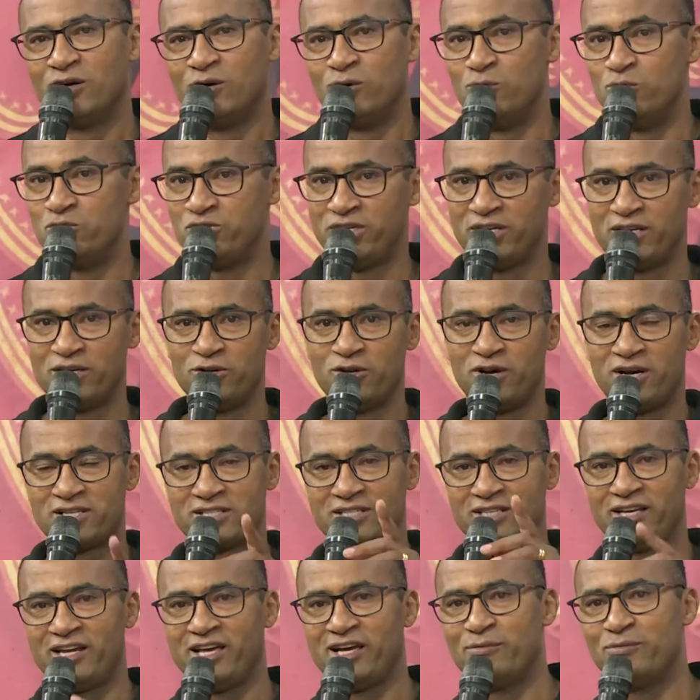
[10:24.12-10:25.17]
um dia nós
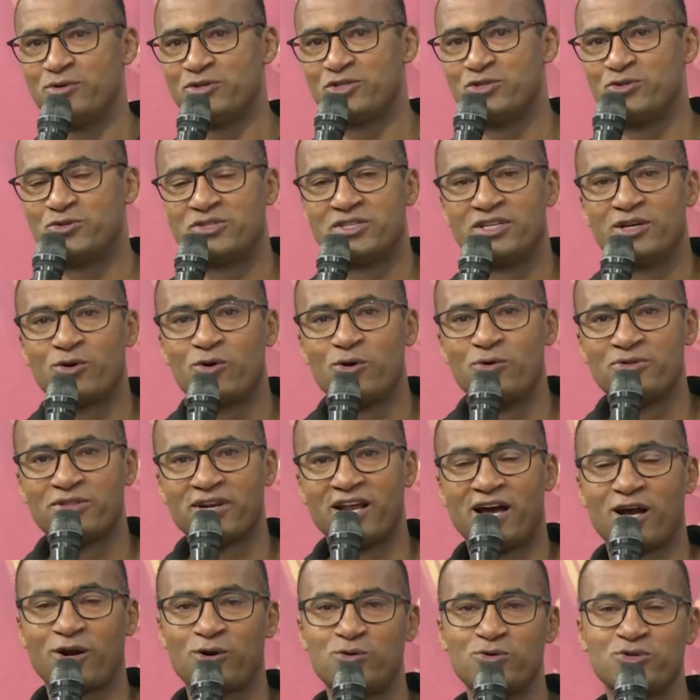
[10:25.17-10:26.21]
iremos nos
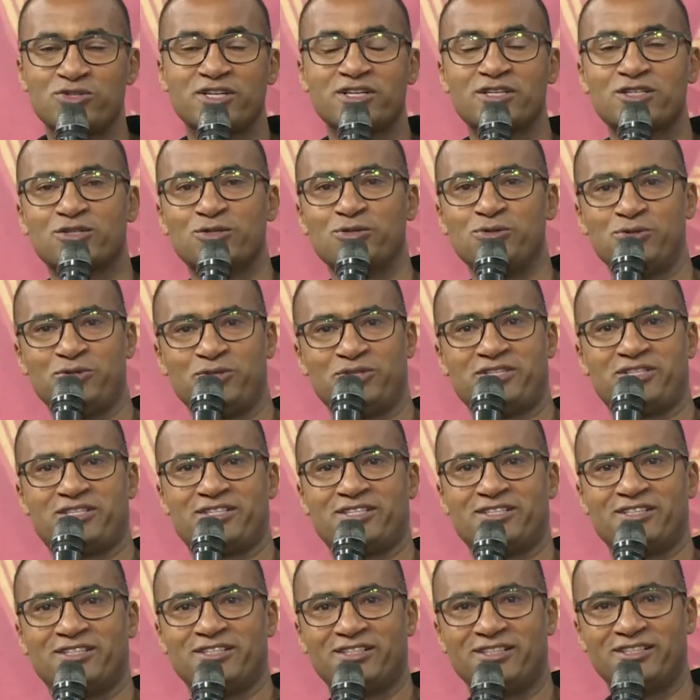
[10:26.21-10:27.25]
encontrar com Jesus.
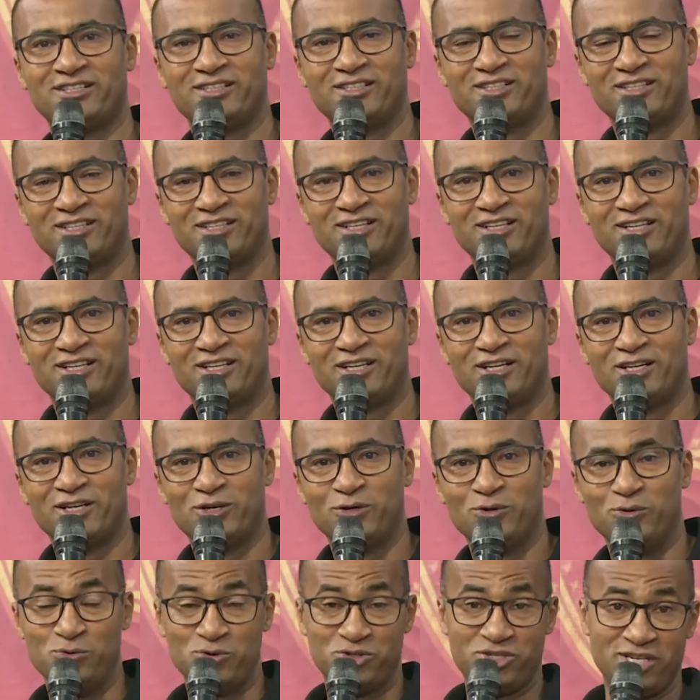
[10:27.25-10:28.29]

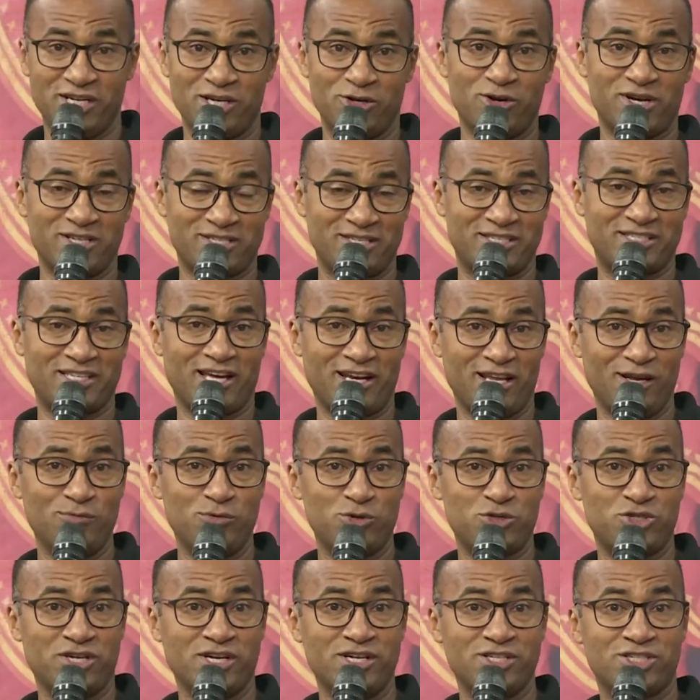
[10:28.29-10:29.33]
Um dia nós
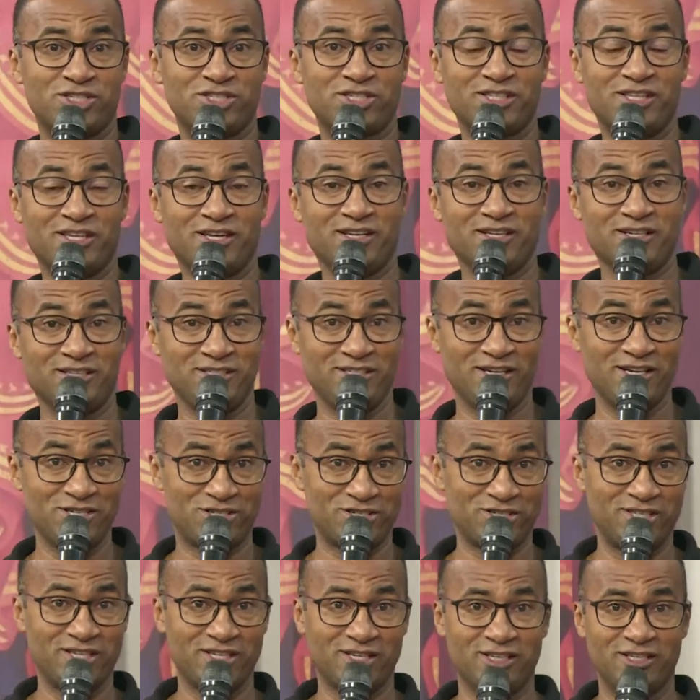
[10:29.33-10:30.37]
estaremos diante, de, diante
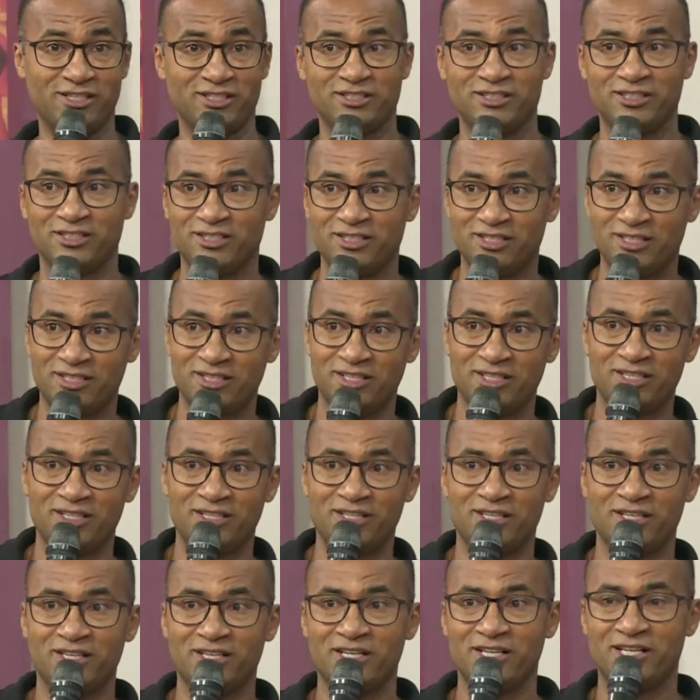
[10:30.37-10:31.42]
dele.
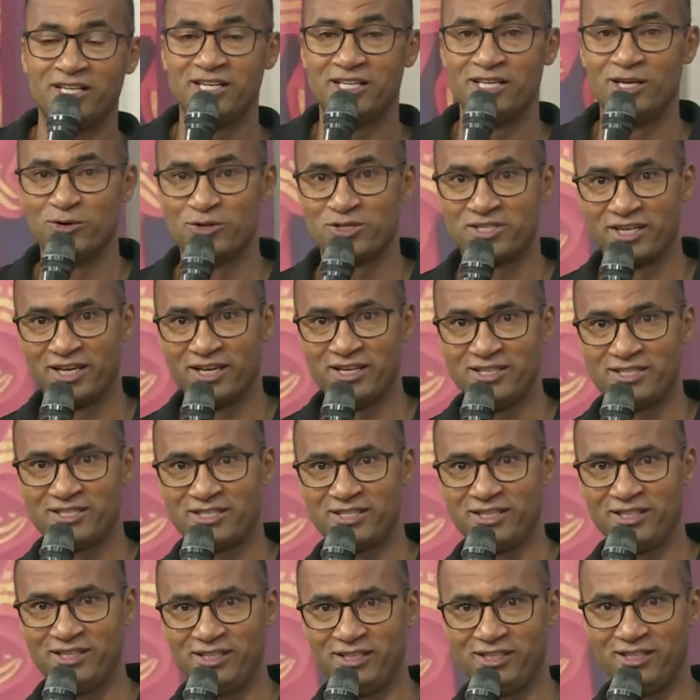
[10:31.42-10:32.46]
Não sei
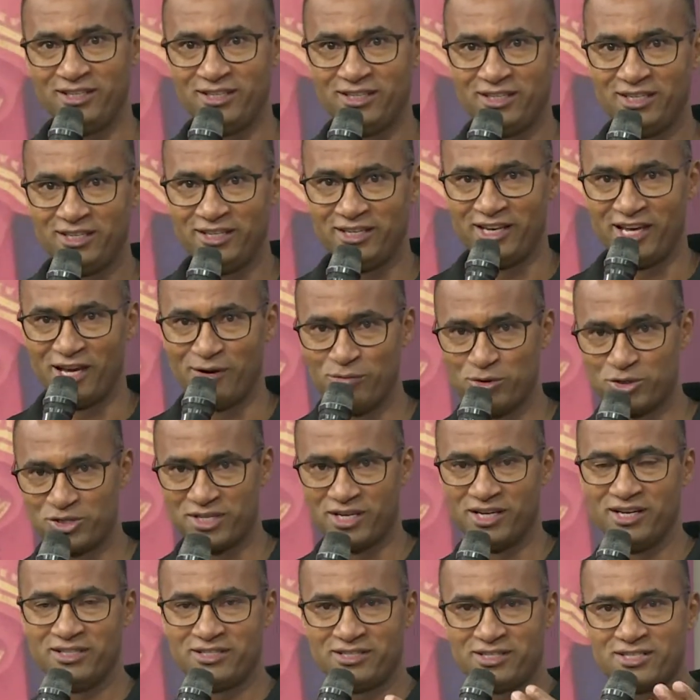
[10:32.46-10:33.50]
se iremos
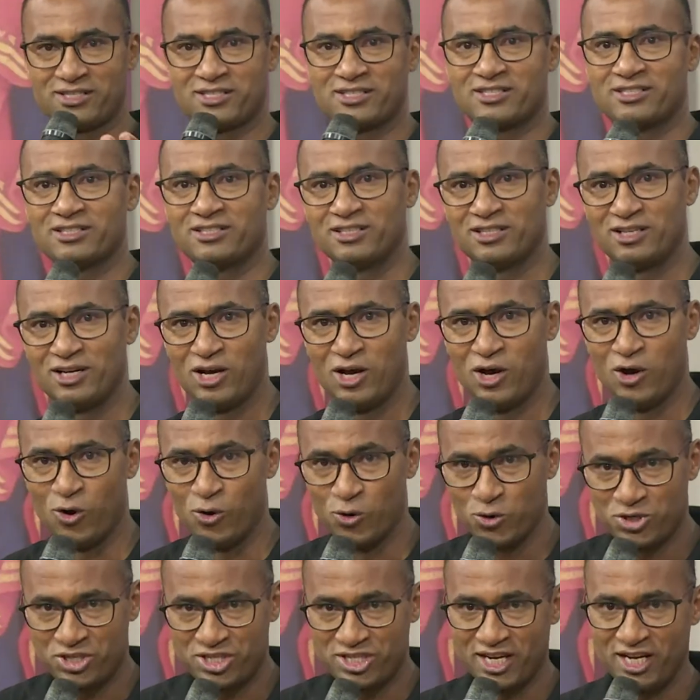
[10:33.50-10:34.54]
antes
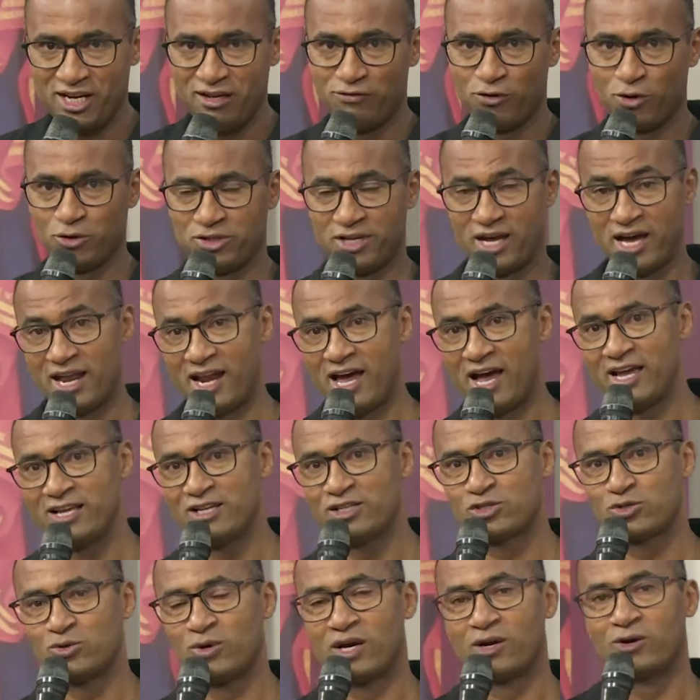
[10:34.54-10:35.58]
ou se ele voltará em
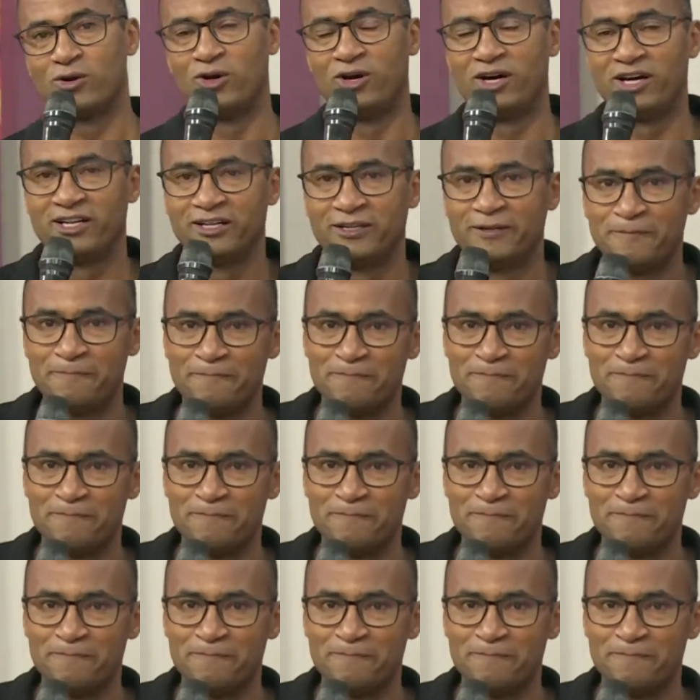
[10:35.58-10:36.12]
sua glória.